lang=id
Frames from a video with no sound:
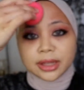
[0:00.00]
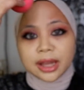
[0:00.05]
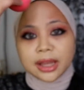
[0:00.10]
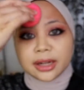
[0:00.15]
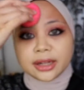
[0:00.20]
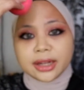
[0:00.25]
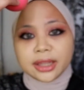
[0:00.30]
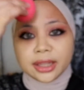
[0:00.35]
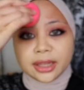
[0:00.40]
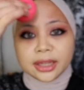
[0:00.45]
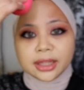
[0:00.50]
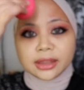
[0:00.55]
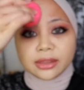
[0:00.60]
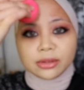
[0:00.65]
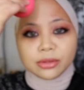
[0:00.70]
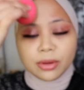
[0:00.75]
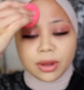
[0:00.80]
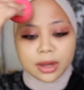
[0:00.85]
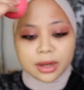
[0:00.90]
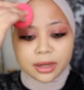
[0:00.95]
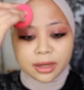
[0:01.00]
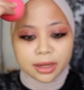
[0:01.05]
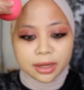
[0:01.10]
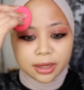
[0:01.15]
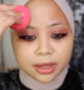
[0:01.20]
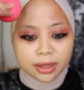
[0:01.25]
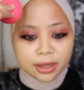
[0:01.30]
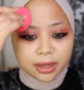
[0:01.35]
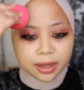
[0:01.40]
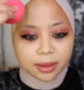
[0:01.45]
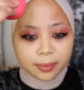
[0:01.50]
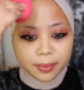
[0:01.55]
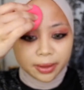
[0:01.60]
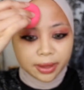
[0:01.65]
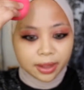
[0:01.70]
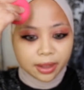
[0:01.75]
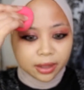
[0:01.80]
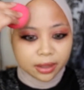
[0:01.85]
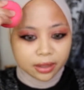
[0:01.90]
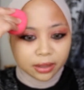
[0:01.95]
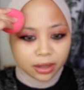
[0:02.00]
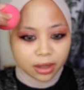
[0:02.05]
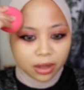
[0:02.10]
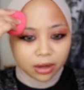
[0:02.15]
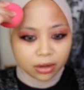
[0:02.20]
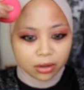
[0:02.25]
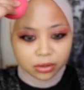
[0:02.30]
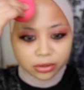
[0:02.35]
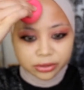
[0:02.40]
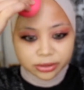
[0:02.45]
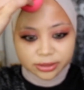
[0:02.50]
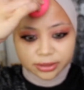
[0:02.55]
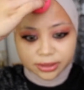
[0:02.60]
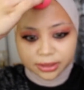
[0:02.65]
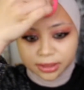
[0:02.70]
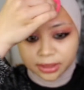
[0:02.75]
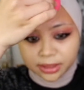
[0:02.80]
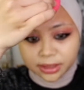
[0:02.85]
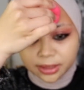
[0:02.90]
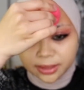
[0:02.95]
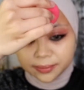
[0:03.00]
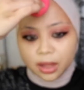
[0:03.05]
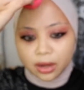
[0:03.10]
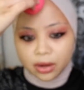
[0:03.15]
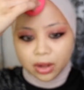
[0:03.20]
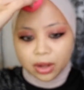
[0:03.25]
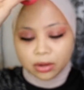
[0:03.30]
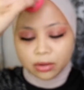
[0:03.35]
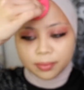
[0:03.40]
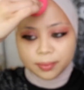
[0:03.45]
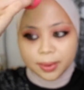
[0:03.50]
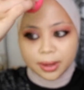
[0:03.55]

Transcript: karena ini tuh warna apa ya kalau si kalau aku